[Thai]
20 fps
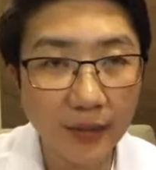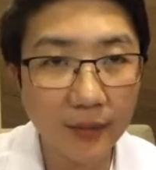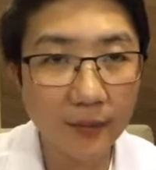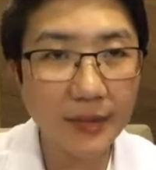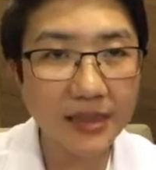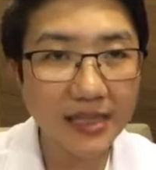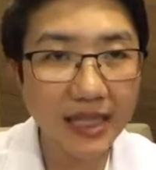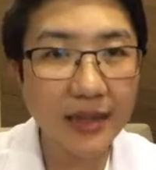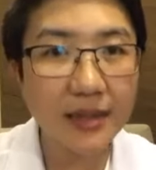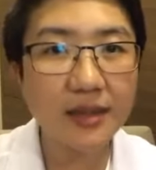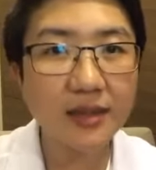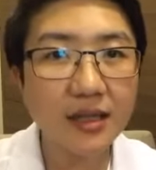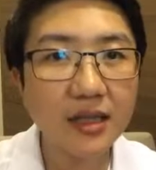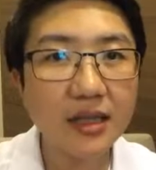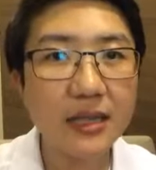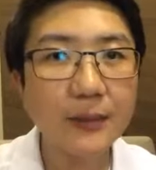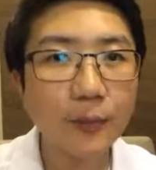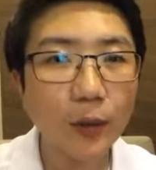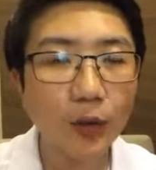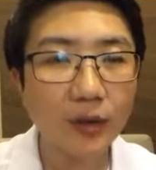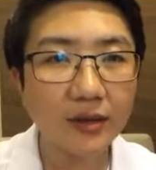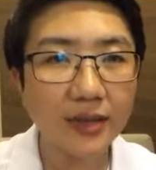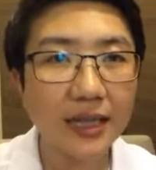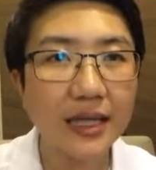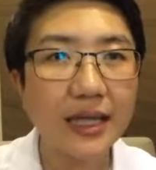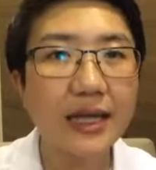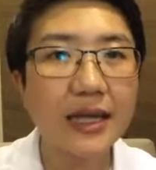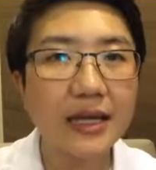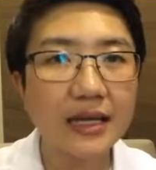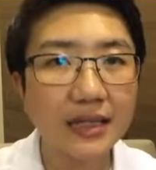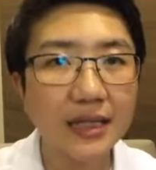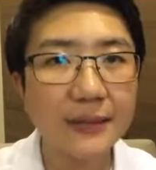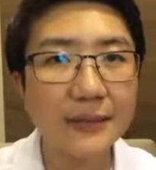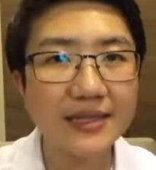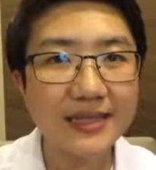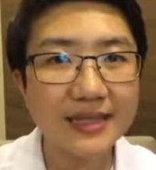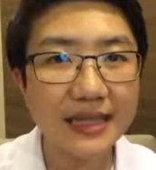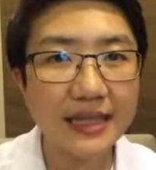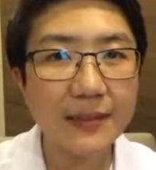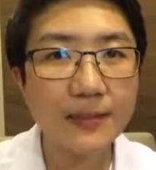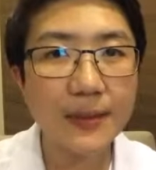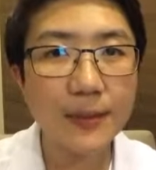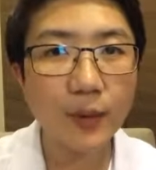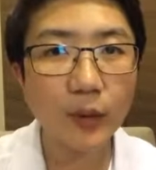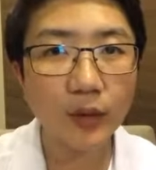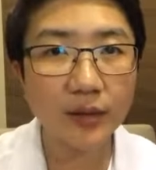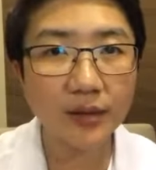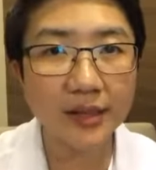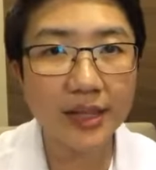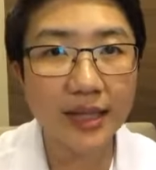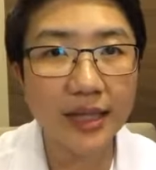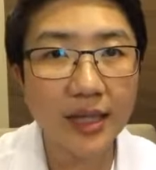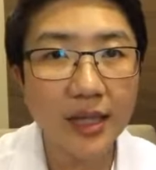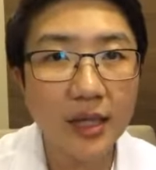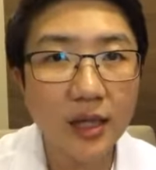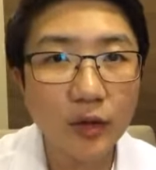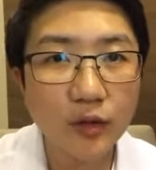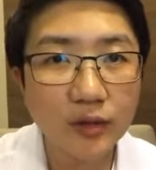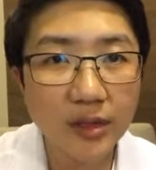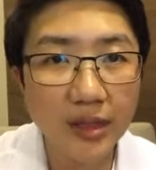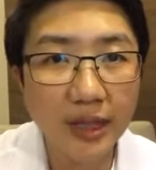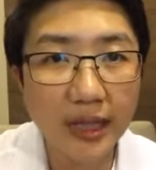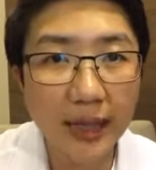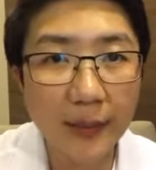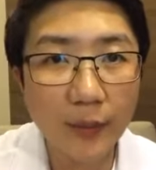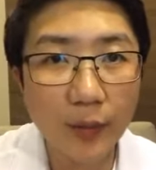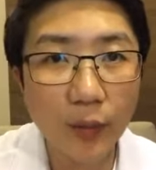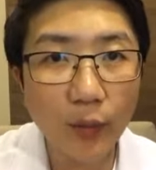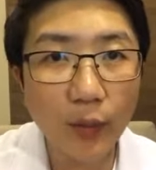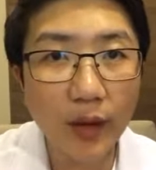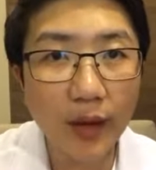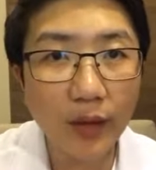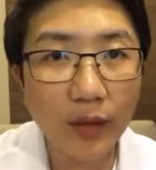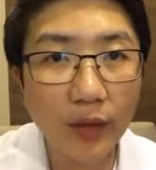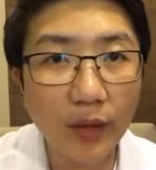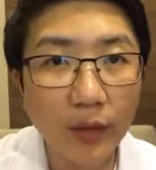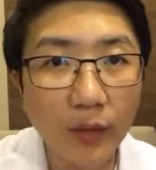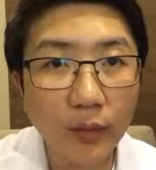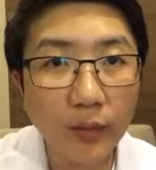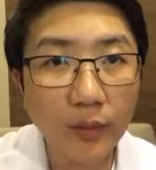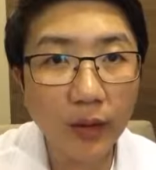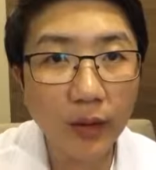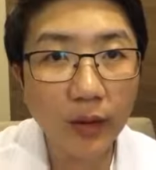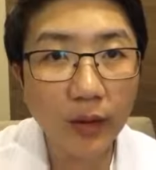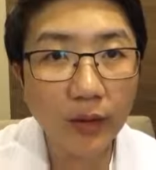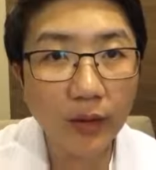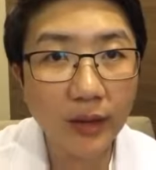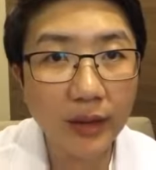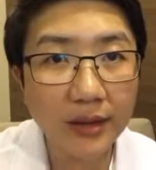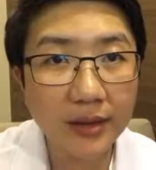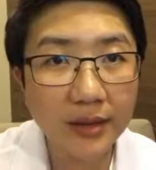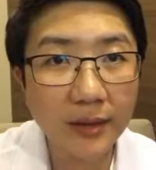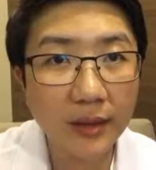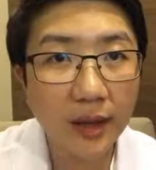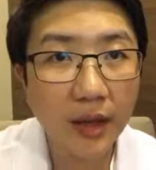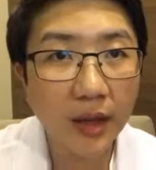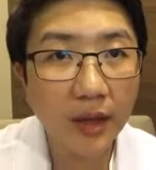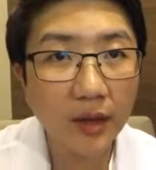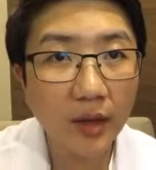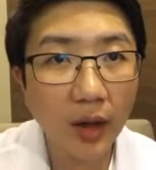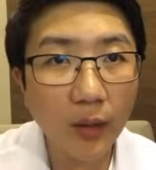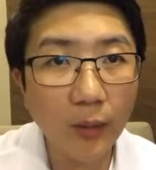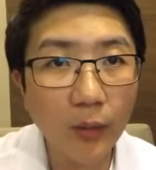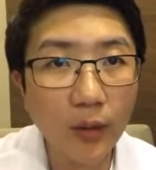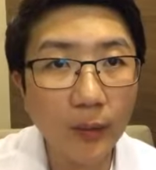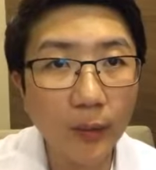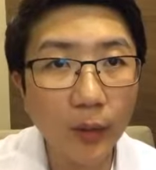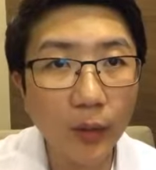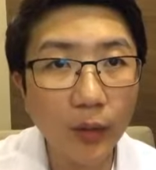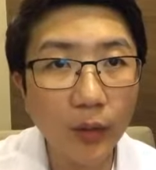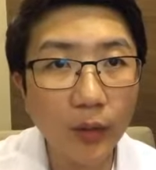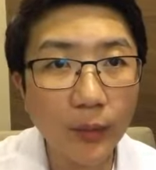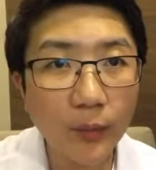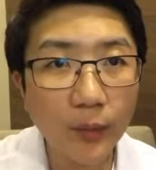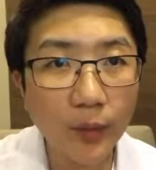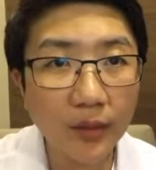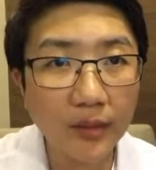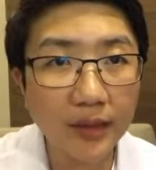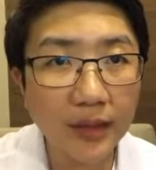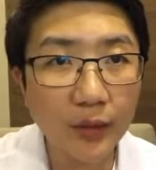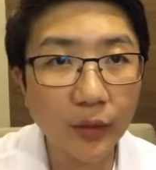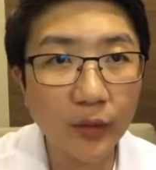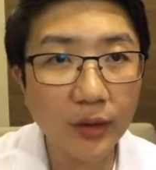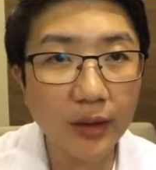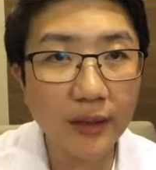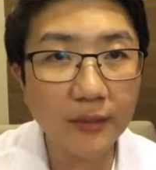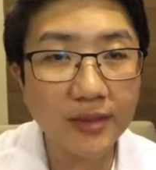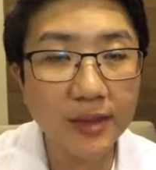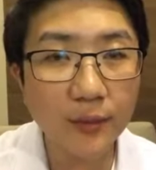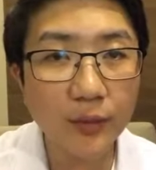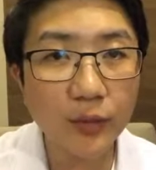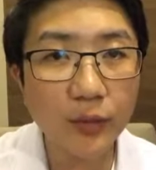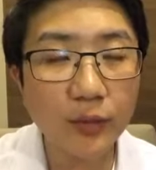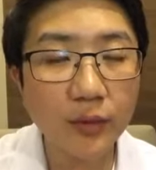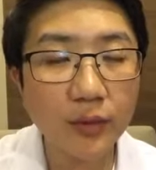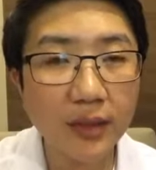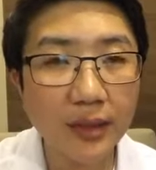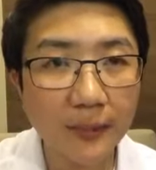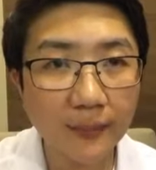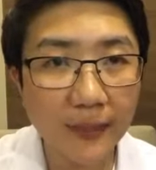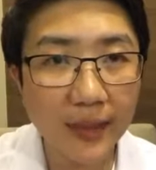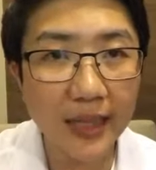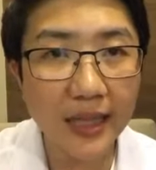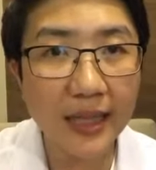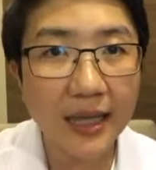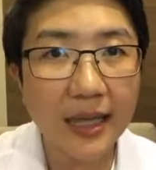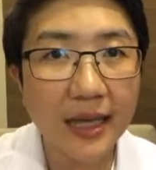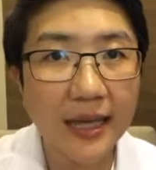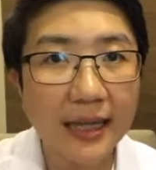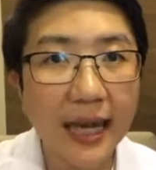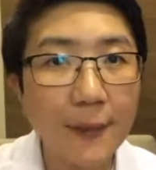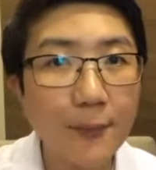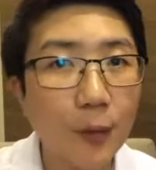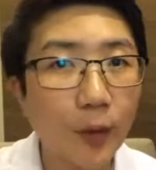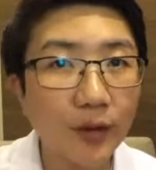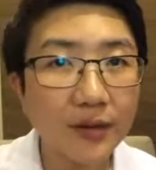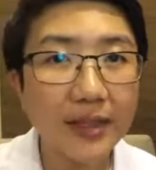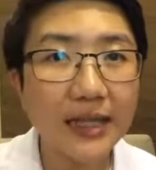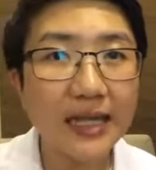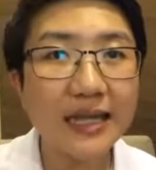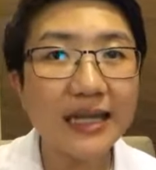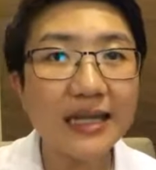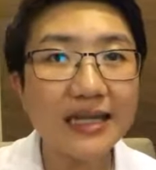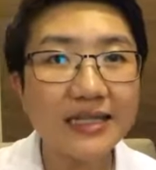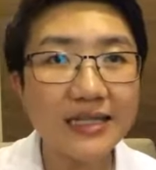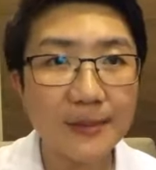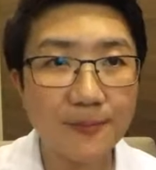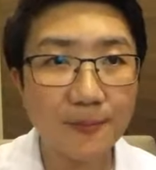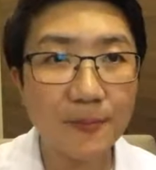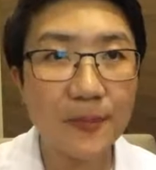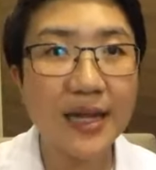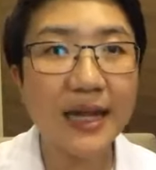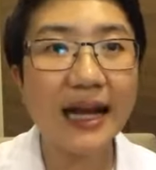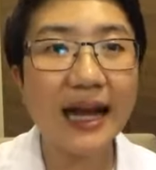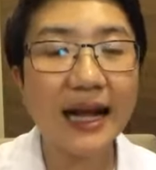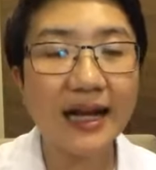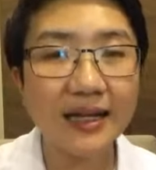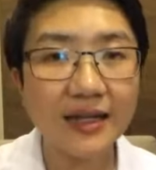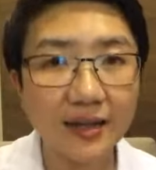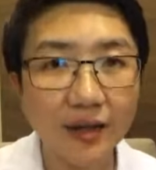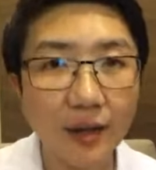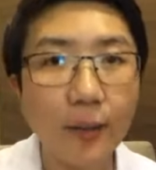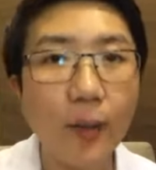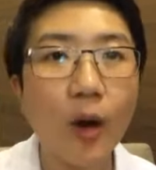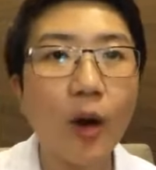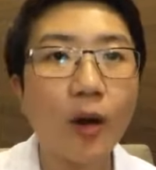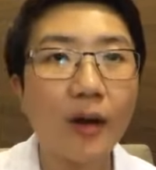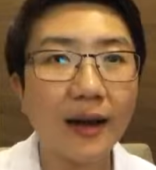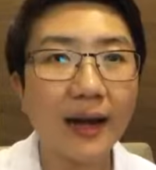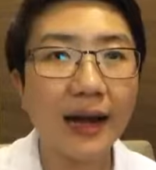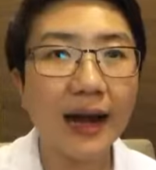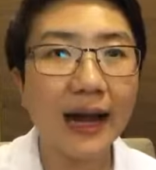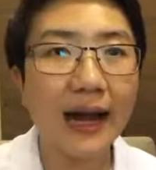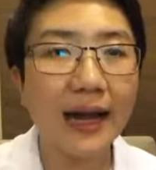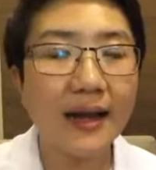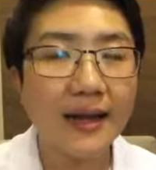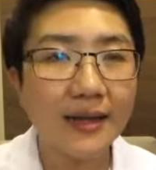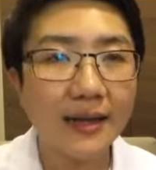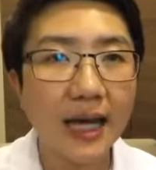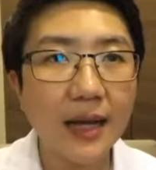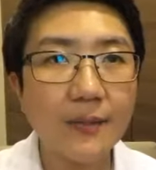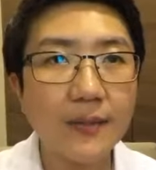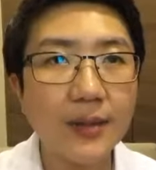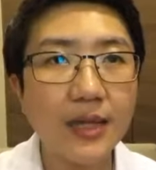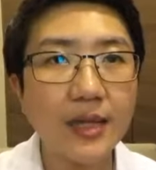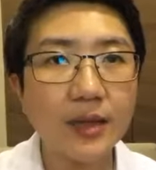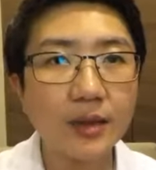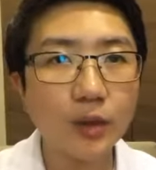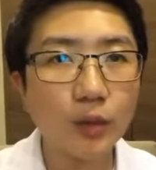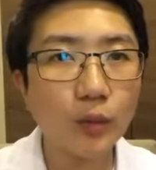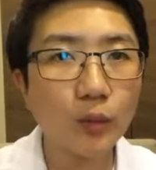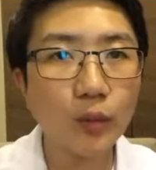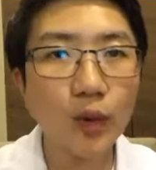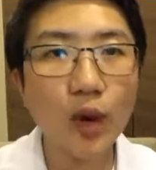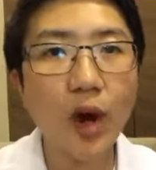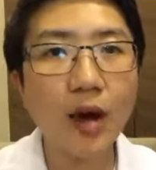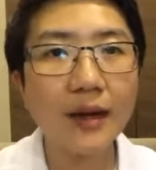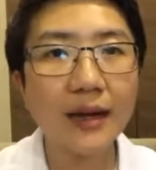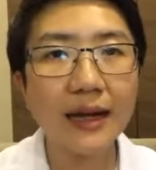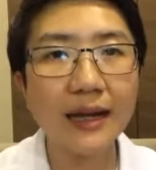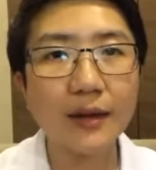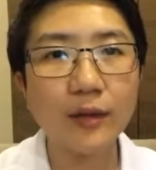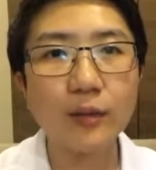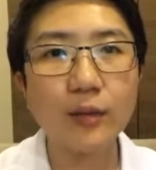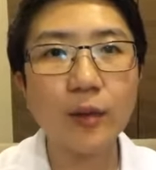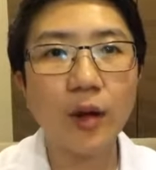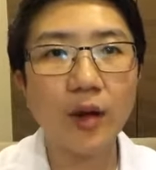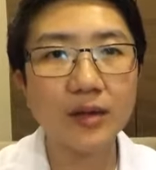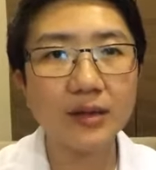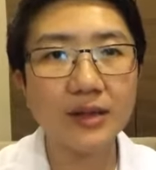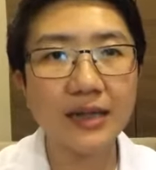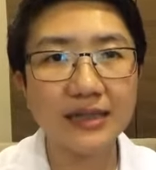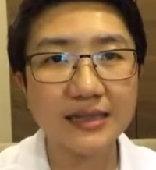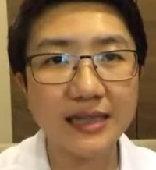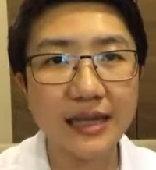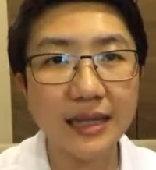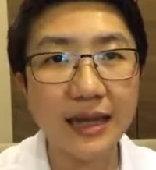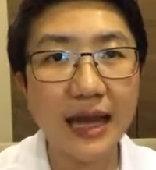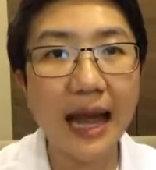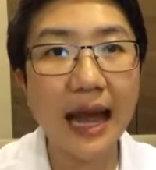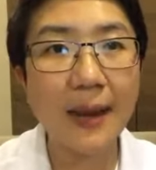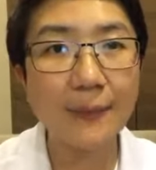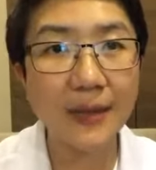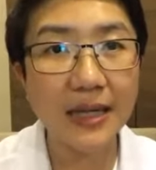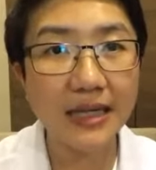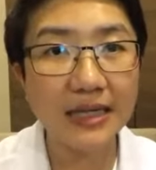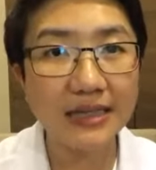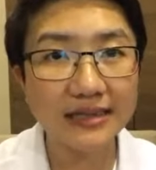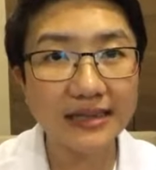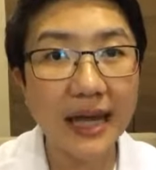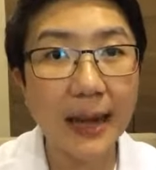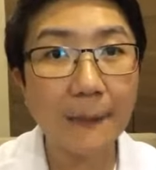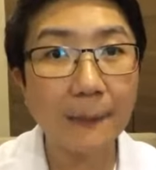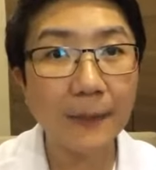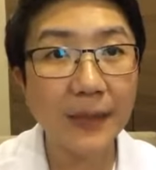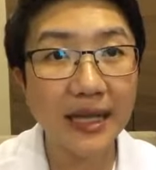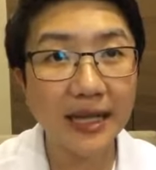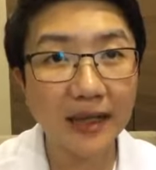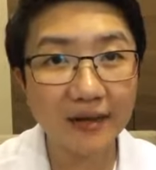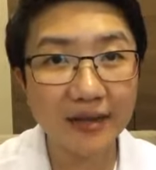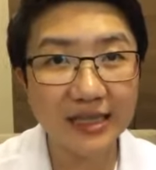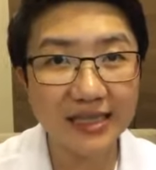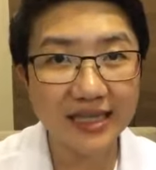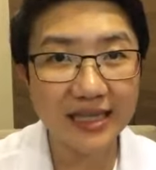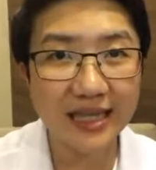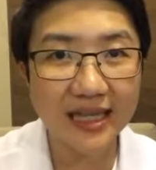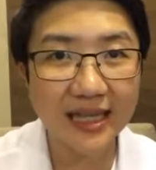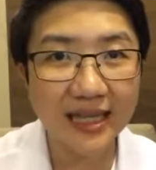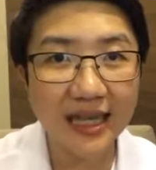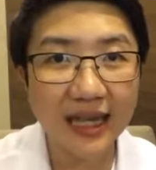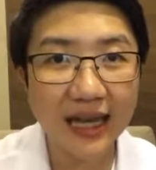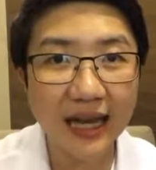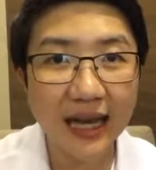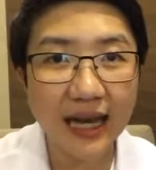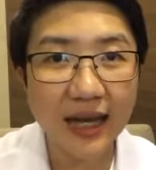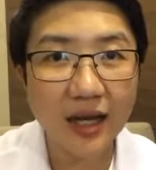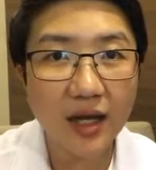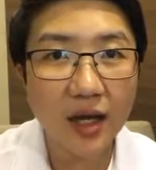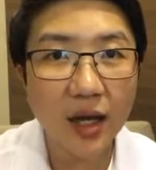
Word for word: ไม่ใช่เรื่องที่ปกติ คือเป็นสิ่งที่ผิดปกติคุณจรนนาบอกว่าคุมออายุห้าสิบท้องผูกทำโคโนปกติควรทำซ้ำทุกกี่ปี ถ้าปกติเลย 10 ปีครั้งหนึ่งก็พอนะคะ ถ้ามีตุ่มก้อนอะไรคุณหมอเขาจะอาจจะนัด 5 ปีหรือ 3 ปีแล้วแต่ชนิดนะคะ